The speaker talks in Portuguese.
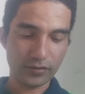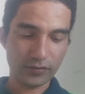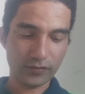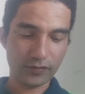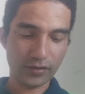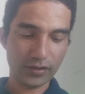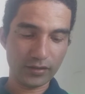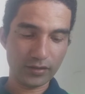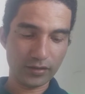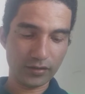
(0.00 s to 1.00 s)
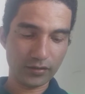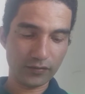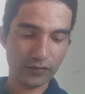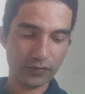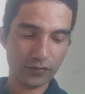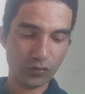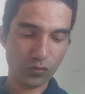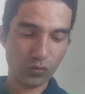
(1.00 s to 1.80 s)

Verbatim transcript: sede crianças